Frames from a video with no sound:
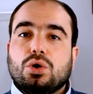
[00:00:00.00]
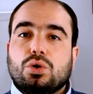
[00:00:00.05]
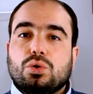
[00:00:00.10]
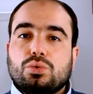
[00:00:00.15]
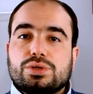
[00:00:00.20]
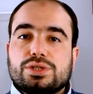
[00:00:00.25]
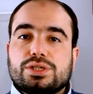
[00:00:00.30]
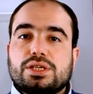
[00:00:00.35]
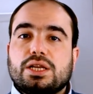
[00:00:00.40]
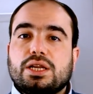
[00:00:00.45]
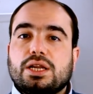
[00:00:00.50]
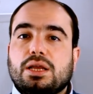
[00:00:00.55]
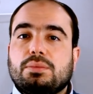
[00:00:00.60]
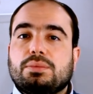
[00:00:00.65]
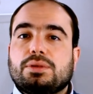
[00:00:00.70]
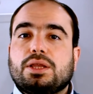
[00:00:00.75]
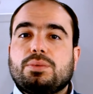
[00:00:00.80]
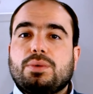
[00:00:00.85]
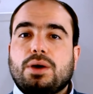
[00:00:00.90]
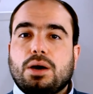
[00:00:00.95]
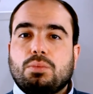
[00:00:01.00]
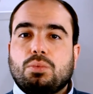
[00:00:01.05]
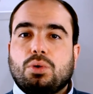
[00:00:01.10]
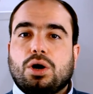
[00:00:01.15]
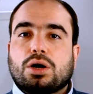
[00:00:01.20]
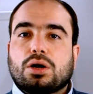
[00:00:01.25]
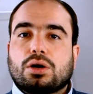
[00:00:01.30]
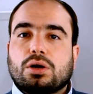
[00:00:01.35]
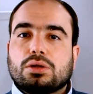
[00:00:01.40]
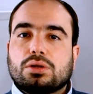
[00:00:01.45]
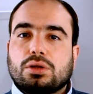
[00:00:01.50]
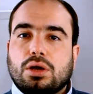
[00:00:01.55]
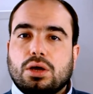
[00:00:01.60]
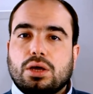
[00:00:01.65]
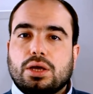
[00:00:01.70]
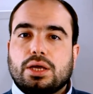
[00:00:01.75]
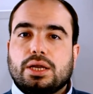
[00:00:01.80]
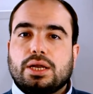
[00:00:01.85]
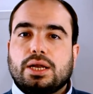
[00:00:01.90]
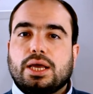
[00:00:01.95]
والسنه بتبقى
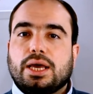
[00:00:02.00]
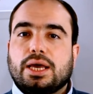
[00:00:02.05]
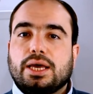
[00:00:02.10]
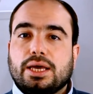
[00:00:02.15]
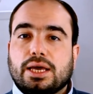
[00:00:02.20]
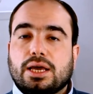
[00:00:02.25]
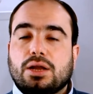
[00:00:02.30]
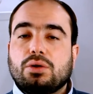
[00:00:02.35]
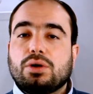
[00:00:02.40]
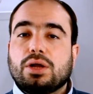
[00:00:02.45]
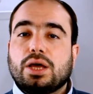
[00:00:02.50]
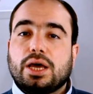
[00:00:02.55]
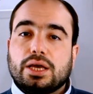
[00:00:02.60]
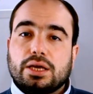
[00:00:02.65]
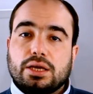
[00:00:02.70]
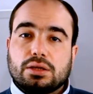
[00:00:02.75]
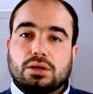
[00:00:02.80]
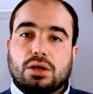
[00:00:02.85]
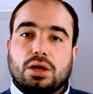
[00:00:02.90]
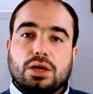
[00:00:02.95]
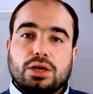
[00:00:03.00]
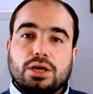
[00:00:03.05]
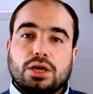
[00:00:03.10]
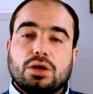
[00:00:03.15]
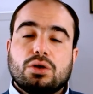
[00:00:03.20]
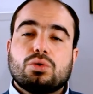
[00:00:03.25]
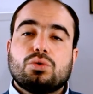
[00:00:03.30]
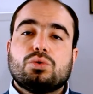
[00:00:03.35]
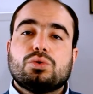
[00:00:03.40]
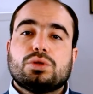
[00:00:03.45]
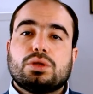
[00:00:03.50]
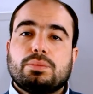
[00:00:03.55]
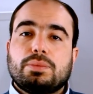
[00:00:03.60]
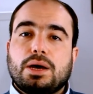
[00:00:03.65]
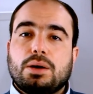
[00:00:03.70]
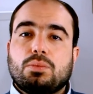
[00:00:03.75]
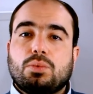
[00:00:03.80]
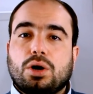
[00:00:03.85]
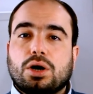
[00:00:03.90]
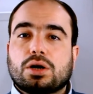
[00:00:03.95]
معرضه ان هي لونها يتغير
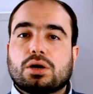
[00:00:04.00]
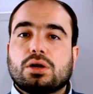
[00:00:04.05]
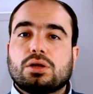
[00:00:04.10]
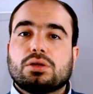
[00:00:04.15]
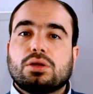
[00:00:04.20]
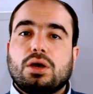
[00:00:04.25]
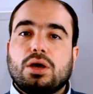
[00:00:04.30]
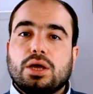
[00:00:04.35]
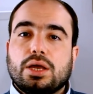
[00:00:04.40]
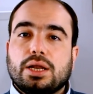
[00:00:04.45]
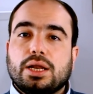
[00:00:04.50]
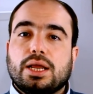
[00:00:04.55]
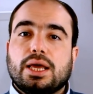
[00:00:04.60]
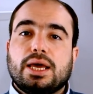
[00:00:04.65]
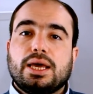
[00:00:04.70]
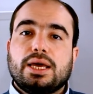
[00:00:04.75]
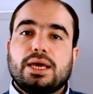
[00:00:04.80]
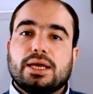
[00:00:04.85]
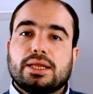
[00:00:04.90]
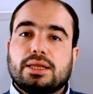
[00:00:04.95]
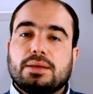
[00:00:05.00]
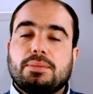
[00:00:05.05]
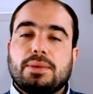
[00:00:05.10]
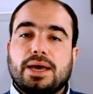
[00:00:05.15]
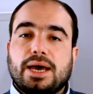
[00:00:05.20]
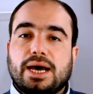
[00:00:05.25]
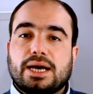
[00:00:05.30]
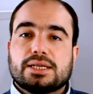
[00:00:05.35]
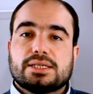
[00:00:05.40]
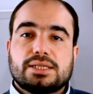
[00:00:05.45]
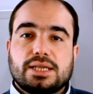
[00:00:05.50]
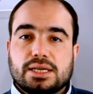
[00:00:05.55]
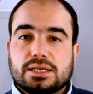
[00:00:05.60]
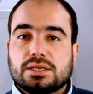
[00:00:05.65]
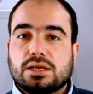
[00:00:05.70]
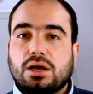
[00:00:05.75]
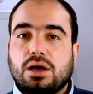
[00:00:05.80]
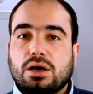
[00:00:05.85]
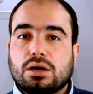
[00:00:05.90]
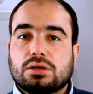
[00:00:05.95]
وتبقى معرضه ان هي تبقى
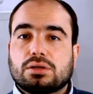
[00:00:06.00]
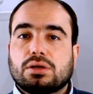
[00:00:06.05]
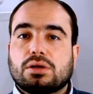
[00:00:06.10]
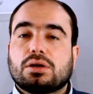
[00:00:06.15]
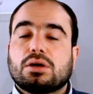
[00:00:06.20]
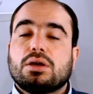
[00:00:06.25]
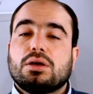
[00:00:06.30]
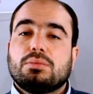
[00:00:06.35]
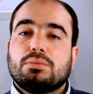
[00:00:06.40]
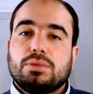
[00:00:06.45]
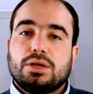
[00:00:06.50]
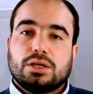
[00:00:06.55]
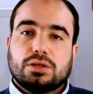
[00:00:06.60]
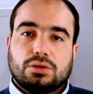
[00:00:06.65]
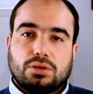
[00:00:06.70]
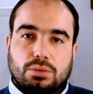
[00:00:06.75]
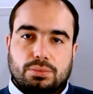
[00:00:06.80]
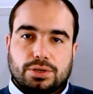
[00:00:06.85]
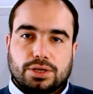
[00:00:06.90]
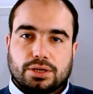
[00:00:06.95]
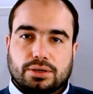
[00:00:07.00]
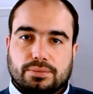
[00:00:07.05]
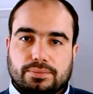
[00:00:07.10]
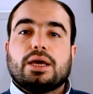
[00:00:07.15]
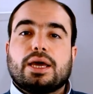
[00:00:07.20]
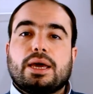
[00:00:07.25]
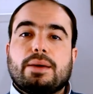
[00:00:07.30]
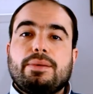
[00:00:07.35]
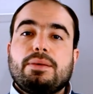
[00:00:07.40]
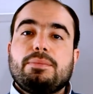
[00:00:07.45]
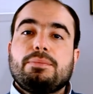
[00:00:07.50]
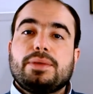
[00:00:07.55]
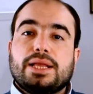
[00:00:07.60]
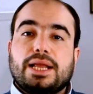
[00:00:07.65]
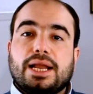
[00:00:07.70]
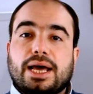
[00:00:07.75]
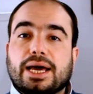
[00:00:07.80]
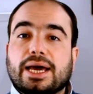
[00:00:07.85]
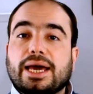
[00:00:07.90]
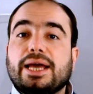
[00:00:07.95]
حساسه اكتر من الطبيعي كمان من
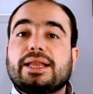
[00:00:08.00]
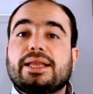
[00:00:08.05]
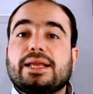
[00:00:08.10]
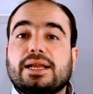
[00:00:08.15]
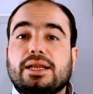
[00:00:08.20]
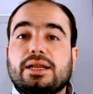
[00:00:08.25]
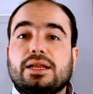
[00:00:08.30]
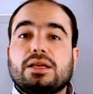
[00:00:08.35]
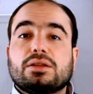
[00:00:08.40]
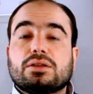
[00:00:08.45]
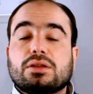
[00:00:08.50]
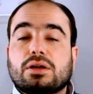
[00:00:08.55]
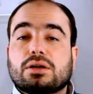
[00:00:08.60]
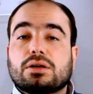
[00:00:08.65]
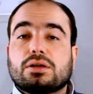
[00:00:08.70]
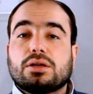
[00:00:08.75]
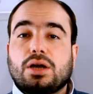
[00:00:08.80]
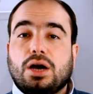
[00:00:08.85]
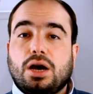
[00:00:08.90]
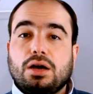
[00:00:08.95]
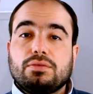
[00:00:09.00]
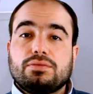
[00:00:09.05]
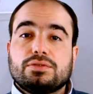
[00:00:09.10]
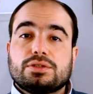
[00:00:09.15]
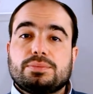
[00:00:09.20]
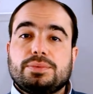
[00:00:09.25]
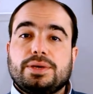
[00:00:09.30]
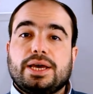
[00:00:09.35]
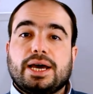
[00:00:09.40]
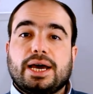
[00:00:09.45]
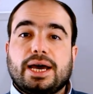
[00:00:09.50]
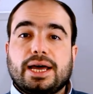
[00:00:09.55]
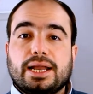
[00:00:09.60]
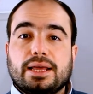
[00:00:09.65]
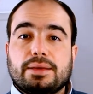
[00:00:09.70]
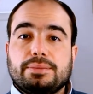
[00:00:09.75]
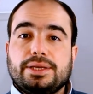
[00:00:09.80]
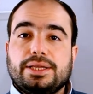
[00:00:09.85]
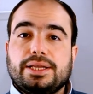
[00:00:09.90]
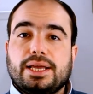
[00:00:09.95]
الحاجات اللي نقدر نحافظ بيها
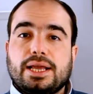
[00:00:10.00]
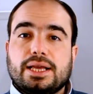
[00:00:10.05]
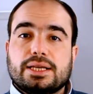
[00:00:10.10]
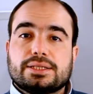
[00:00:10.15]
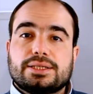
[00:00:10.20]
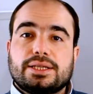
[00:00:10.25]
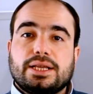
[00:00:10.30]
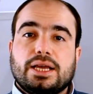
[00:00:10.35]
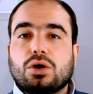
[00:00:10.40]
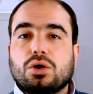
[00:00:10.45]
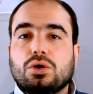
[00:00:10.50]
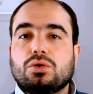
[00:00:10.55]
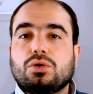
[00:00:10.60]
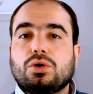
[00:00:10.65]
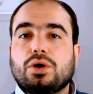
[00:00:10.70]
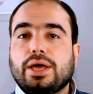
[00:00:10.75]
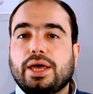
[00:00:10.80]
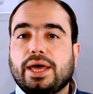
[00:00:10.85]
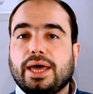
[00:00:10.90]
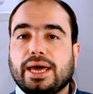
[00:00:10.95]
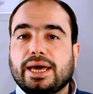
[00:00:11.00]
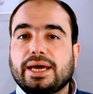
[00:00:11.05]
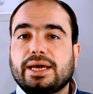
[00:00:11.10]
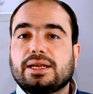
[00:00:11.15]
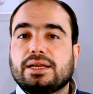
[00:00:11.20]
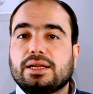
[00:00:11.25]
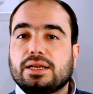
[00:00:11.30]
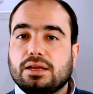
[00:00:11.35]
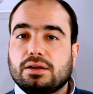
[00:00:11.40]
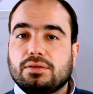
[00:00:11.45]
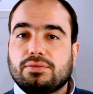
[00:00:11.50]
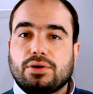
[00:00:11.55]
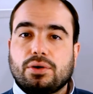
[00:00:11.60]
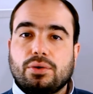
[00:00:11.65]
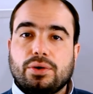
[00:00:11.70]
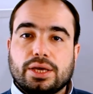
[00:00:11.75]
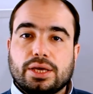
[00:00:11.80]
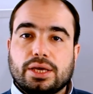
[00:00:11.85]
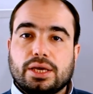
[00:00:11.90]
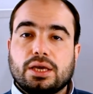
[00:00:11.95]
على مينا الاسنان هو اكل
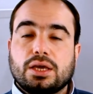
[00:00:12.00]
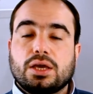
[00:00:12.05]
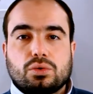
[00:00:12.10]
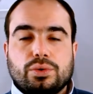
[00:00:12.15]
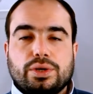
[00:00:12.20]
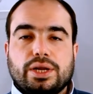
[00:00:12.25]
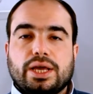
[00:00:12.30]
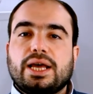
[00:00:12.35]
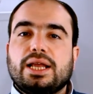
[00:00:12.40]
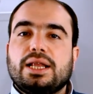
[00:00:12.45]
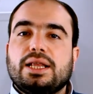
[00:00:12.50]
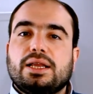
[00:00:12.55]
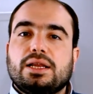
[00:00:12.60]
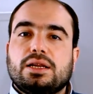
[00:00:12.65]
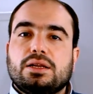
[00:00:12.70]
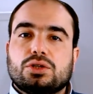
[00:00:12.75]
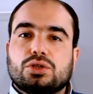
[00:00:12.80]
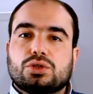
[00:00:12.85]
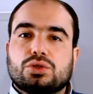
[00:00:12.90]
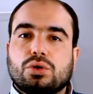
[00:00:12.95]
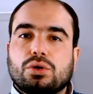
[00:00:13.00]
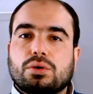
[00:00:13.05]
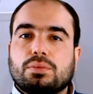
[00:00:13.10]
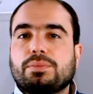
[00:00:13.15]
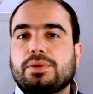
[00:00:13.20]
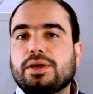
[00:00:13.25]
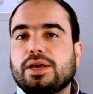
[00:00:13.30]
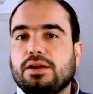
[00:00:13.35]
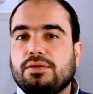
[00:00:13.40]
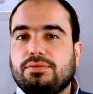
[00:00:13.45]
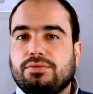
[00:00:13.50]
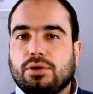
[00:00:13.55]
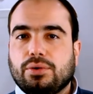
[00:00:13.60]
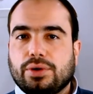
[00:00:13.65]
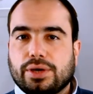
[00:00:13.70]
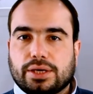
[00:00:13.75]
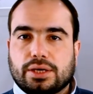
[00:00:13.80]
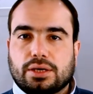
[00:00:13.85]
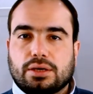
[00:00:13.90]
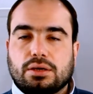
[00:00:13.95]
الفواكه ونقلل شرب
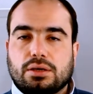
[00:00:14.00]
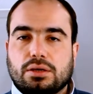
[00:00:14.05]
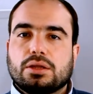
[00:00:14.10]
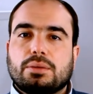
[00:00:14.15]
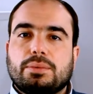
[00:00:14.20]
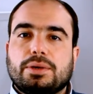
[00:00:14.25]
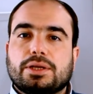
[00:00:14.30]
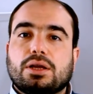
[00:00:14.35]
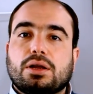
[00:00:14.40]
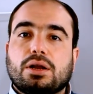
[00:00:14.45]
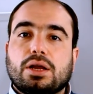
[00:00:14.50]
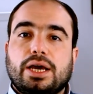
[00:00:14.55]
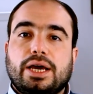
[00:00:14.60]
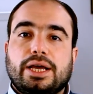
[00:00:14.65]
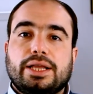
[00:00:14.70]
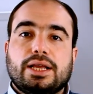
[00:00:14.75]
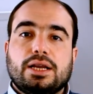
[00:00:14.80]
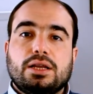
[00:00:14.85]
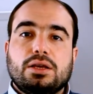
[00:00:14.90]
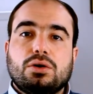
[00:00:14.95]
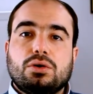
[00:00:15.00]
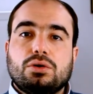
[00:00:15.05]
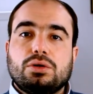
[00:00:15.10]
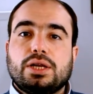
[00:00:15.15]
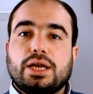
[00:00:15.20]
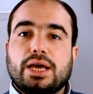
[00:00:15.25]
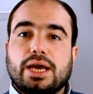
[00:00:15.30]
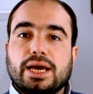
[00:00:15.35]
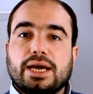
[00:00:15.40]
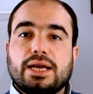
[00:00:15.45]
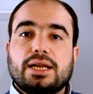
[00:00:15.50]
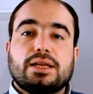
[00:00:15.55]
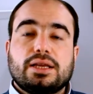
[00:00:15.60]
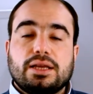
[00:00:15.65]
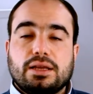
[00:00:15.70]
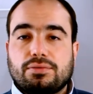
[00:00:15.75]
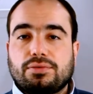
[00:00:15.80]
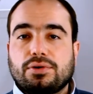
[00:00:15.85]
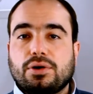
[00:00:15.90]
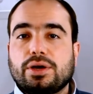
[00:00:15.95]
الفواكه طب يا ترى احنا ليه قلنا اكل
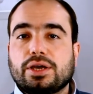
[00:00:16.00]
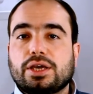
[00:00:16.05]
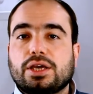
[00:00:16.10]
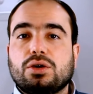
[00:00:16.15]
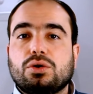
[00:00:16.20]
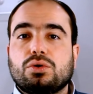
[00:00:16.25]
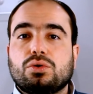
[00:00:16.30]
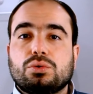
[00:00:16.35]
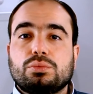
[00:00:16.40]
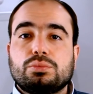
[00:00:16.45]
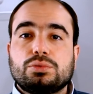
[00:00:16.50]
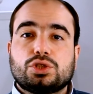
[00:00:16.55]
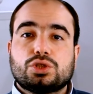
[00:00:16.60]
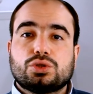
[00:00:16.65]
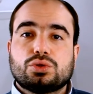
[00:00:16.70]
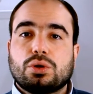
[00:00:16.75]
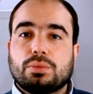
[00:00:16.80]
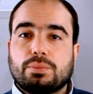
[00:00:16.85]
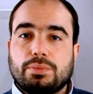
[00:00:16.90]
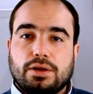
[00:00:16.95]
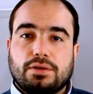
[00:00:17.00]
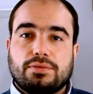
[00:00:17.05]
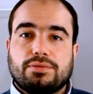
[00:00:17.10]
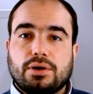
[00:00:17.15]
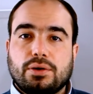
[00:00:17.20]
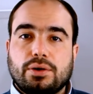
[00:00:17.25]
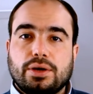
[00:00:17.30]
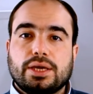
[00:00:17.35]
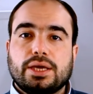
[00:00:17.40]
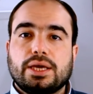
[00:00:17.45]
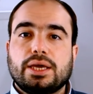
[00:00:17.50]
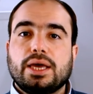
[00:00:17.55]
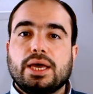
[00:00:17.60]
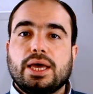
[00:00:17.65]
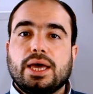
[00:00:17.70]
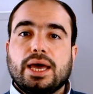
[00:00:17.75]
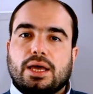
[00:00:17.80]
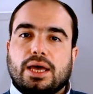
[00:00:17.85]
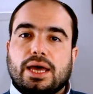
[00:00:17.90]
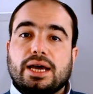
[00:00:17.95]
الفواكه ومش شرب الفواكه
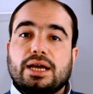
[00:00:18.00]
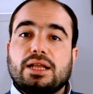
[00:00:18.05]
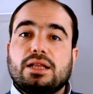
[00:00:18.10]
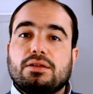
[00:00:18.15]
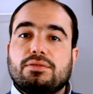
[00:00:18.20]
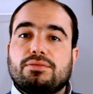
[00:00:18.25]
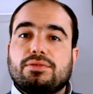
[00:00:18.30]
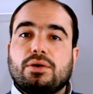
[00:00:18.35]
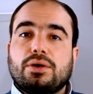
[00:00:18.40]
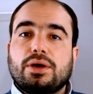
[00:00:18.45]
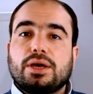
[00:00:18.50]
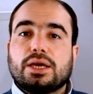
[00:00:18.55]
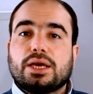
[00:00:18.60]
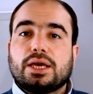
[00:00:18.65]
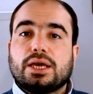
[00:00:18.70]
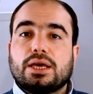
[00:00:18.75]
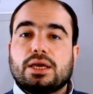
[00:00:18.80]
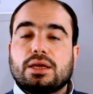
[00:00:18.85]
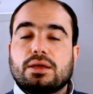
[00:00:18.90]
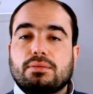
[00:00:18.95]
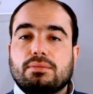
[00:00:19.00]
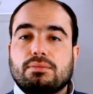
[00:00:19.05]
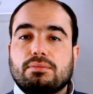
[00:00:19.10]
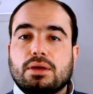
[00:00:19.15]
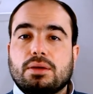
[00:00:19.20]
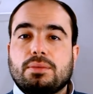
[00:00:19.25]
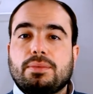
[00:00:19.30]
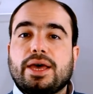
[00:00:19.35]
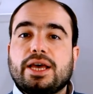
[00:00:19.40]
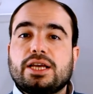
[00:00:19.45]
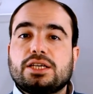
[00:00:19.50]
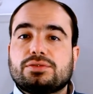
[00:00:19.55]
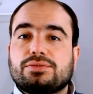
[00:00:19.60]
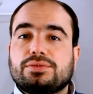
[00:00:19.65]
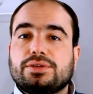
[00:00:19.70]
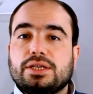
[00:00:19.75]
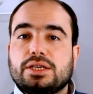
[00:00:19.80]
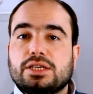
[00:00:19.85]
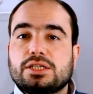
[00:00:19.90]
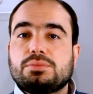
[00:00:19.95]
اكل الفواكه ما يبقاش
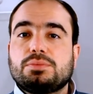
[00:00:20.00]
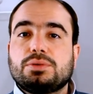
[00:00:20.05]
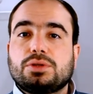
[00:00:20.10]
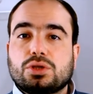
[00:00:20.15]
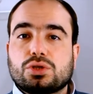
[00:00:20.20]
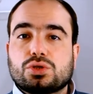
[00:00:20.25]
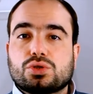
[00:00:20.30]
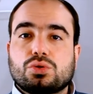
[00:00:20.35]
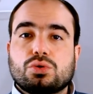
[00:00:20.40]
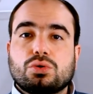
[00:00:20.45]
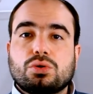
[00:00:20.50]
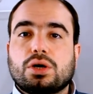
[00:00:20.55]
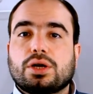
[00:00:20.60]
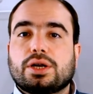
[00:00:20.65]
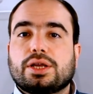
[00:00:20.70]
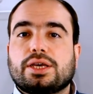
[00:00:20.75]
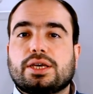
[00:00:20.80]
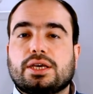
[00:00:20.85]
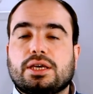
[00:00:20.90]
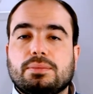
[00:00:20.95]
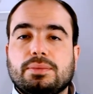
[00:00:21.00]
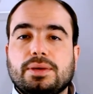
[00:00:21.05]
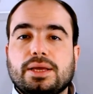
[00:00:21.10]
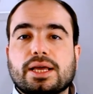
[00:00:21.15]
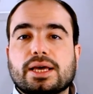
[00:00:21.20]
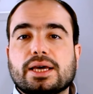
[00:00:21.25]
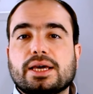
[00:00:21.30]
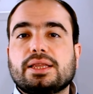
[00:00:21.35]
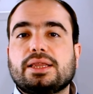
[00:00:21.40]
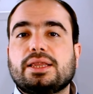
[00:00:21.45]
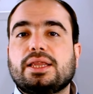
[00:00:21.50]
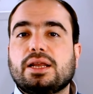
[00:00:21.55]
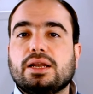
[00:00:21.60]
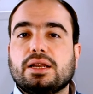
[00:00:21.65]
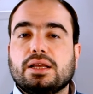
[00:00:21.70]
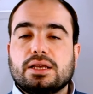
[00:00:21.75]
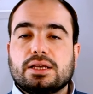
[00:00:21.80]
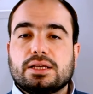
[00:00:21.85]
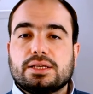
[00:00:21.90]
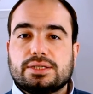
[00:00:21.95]
فيه نسبه السكر الكبيره جدا
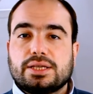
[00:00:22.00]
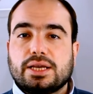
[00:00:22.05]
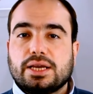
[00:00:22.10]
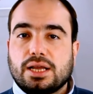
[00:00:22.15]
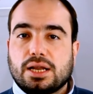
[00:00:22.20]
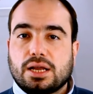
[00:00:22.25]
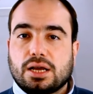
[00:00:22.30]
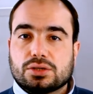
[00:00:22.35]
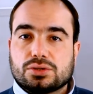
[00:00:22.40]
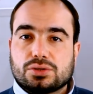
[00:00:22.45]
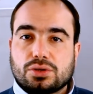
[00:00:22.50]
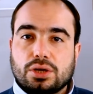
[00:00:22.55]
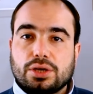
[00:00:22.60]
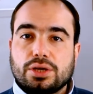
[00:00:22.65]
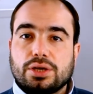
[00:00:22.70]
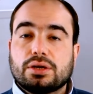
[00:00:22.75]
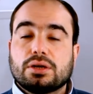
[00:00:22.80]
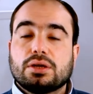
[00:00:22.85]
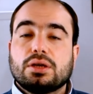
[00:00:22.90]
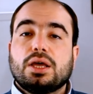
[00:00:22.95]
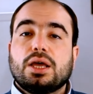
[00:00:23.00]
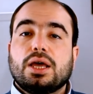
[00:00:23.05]
زي العصاير